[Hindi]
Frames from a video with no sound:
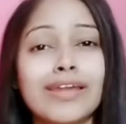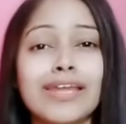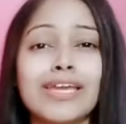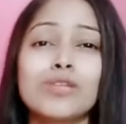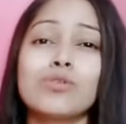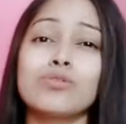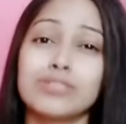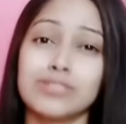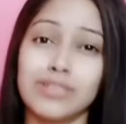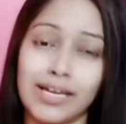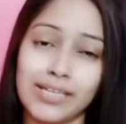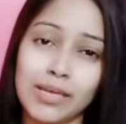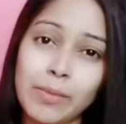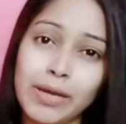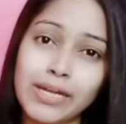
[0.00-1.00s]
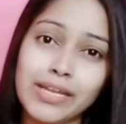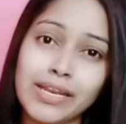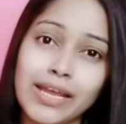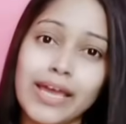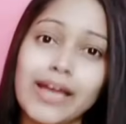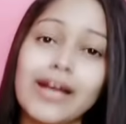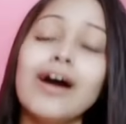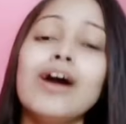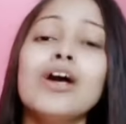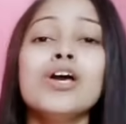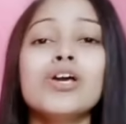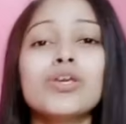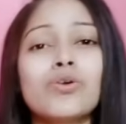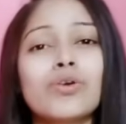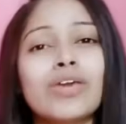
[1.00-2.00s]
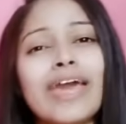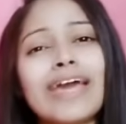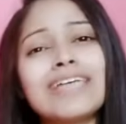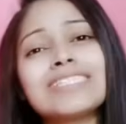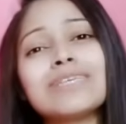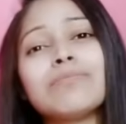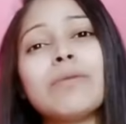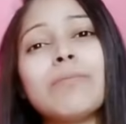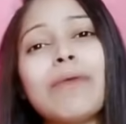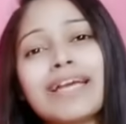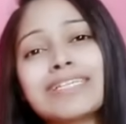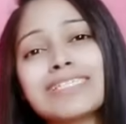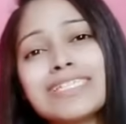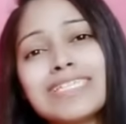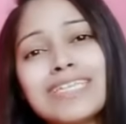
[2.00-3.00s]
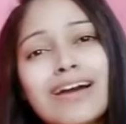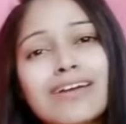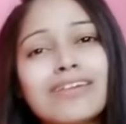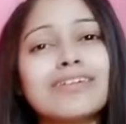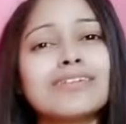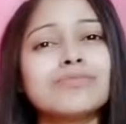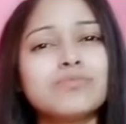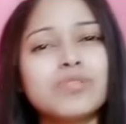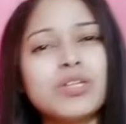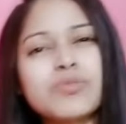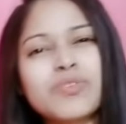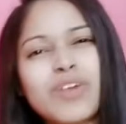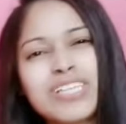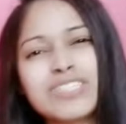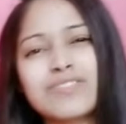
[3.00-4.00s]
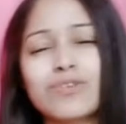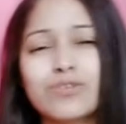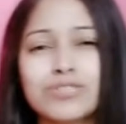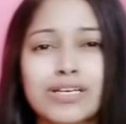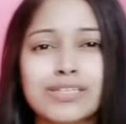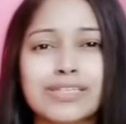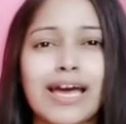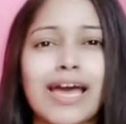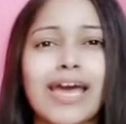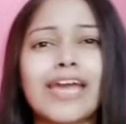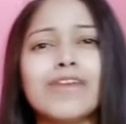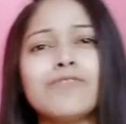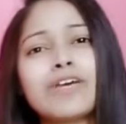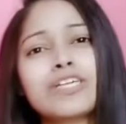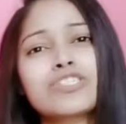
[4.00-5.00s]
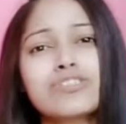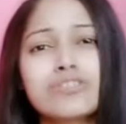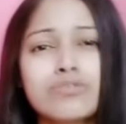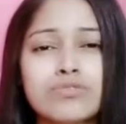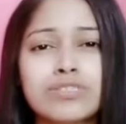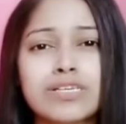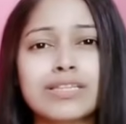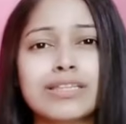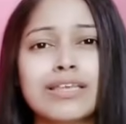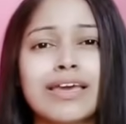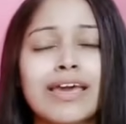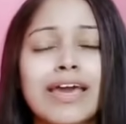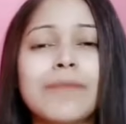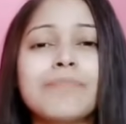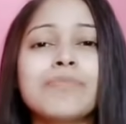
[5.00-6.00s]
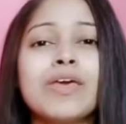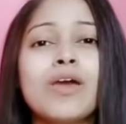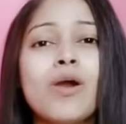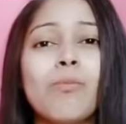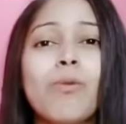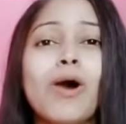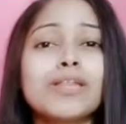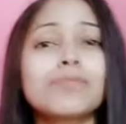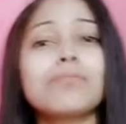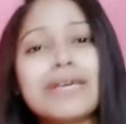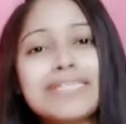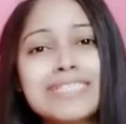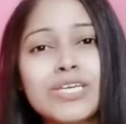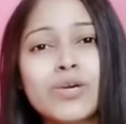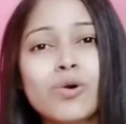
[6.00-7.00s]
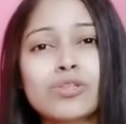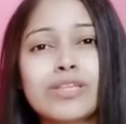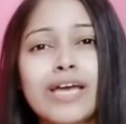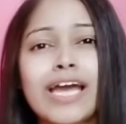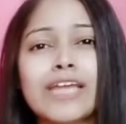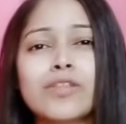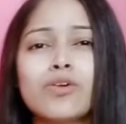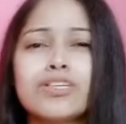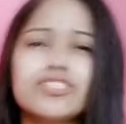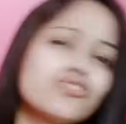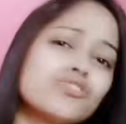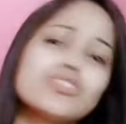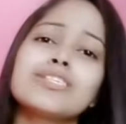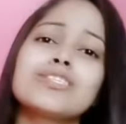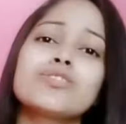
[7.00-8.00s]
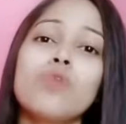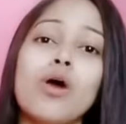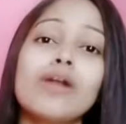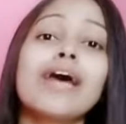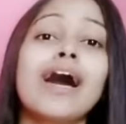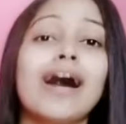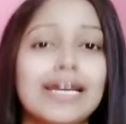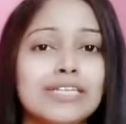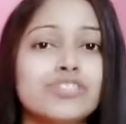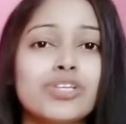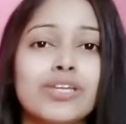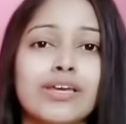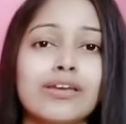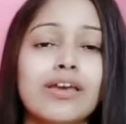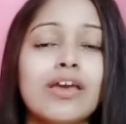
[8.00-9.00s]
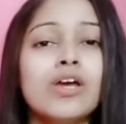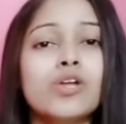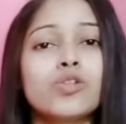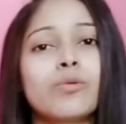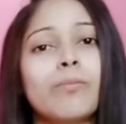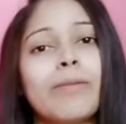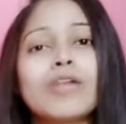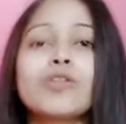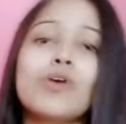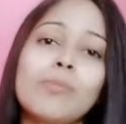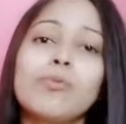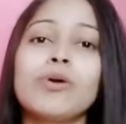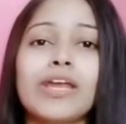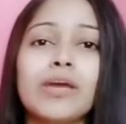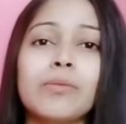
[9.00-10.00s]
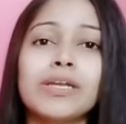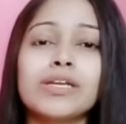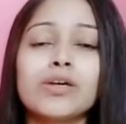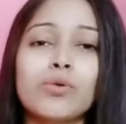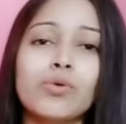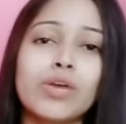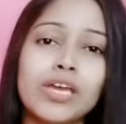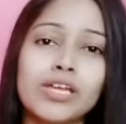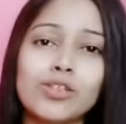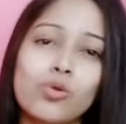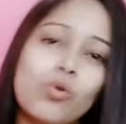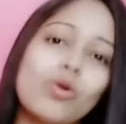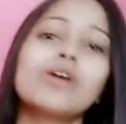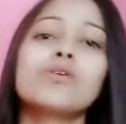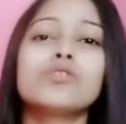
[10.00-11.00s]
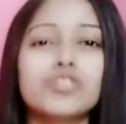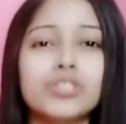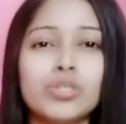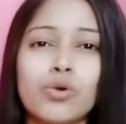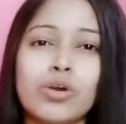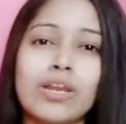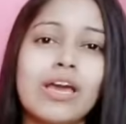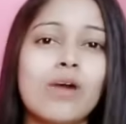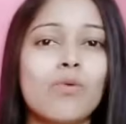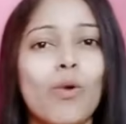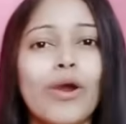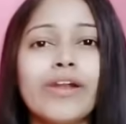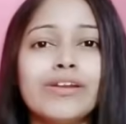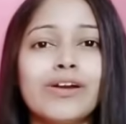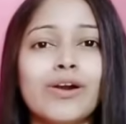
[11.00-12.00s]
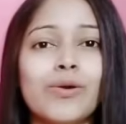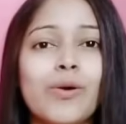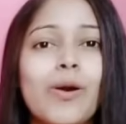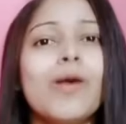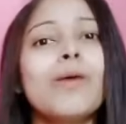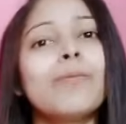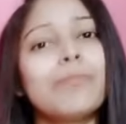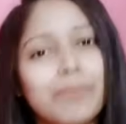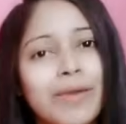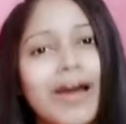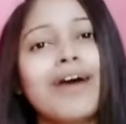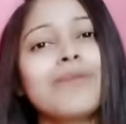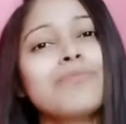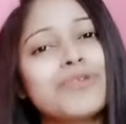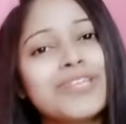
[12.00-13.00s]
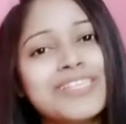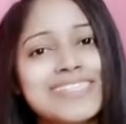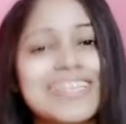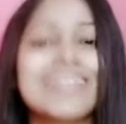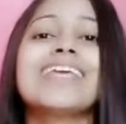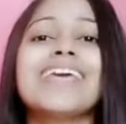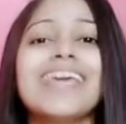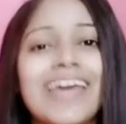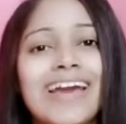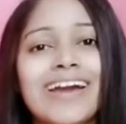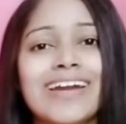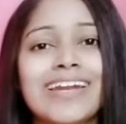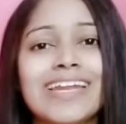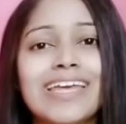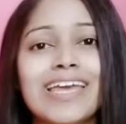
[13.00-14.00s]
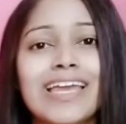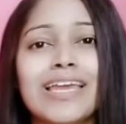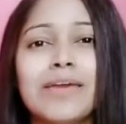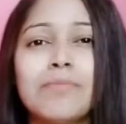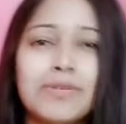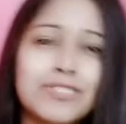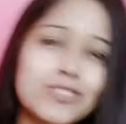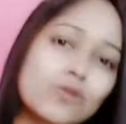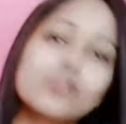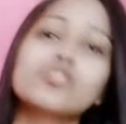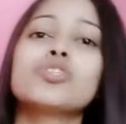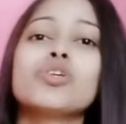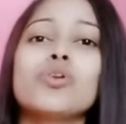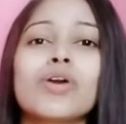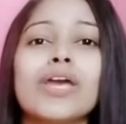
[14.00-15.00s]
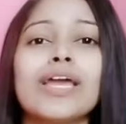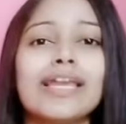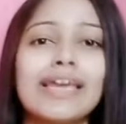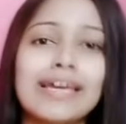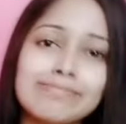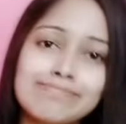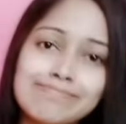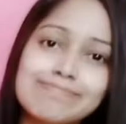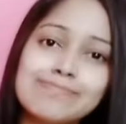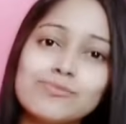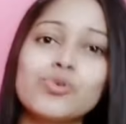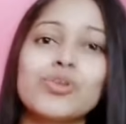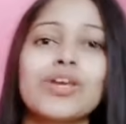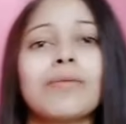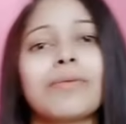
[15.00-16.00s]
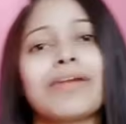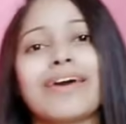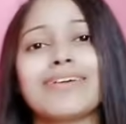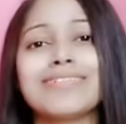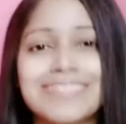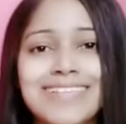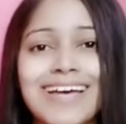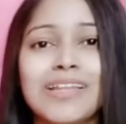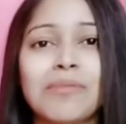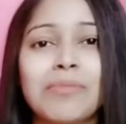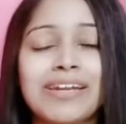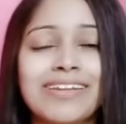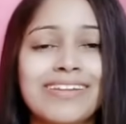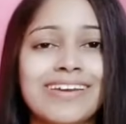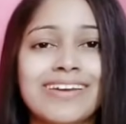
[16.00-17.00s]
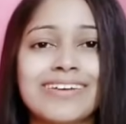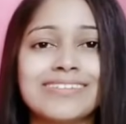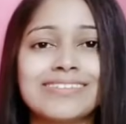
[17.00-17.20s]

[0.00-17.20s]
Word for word: करेंगे तो ज्यादा बेटर रहेगा क्योंकि ऐसे में बैक्टीरिया मतलब ट्रांसफर हो सकता है इन्फेक्शन हो सकते हैं बहुत मेसी होता है तो इट्स जस्ट नॉट हाइजेनिक तो मैं तो आपको रेकमेंड करूंगी कि थोड़ा कुछ दिनों के लिए अवॉइड करो प्यार पूरी जिंदगी है करने के लिए बस कुछ दिनों के लिए दूरिया बनाए ज्यादा बेटर है